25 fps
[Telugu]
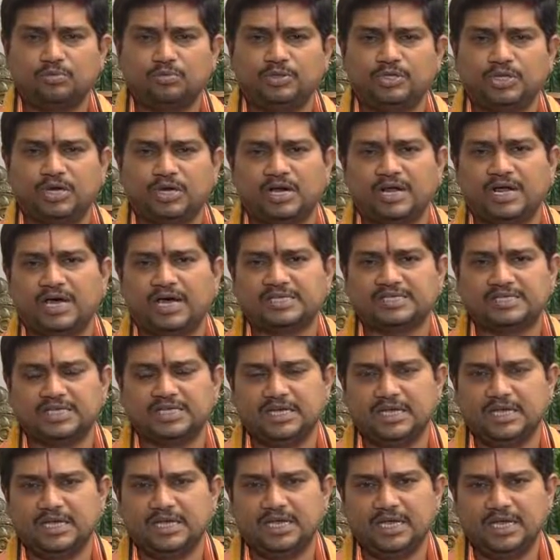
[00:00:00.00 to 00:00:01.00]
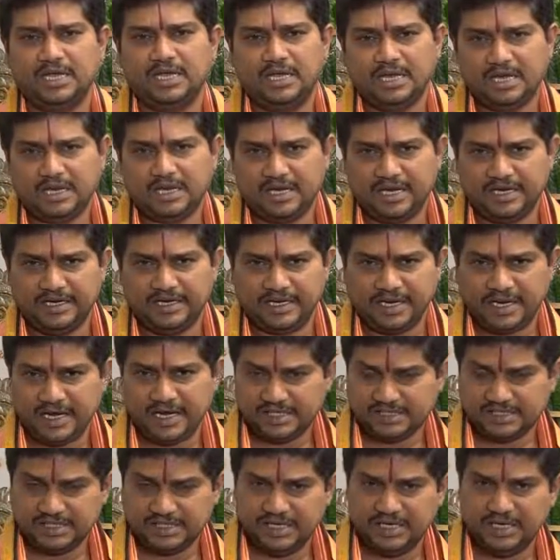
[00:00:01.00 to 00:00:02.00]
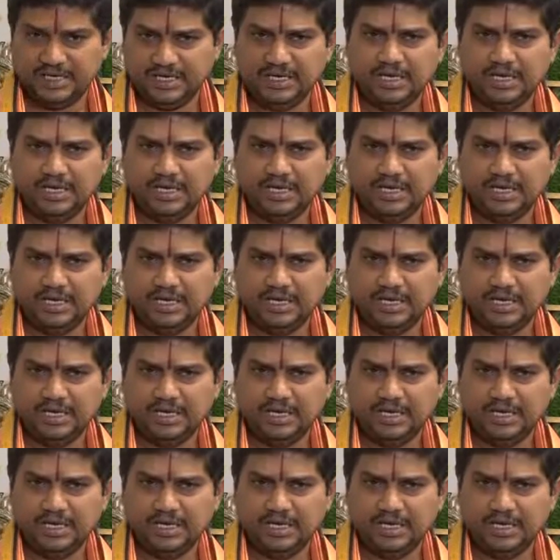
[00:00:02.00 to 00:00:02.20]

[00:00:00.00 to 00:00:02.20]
మిథున రాశి కన్య రాశి